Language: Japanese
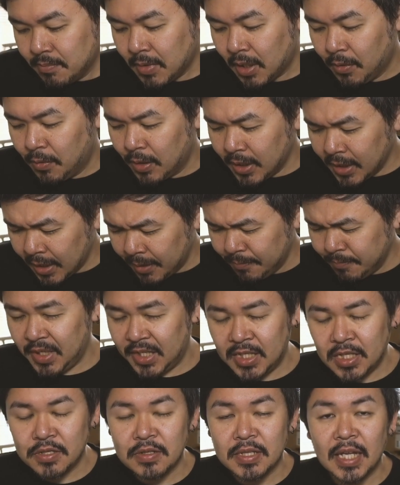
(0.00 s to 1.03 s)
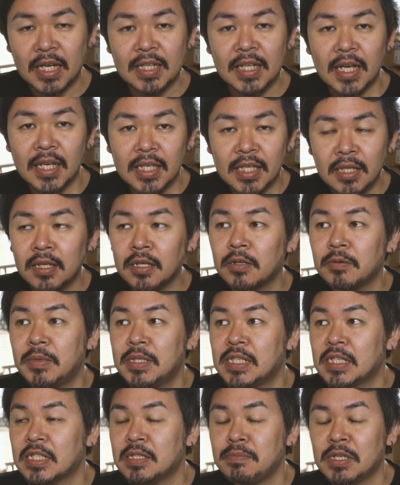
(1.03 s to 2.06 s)
まあこれね、一応7以下を目
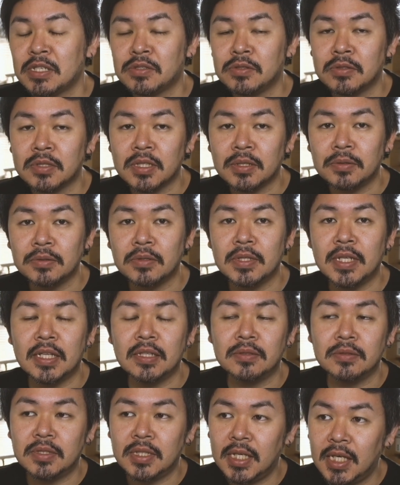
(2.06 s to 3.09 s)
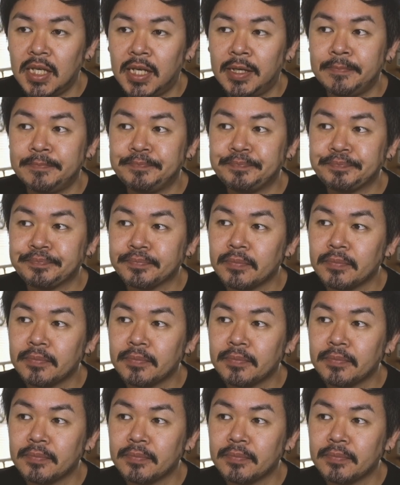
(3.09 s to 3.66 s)
指しましょうってことなので、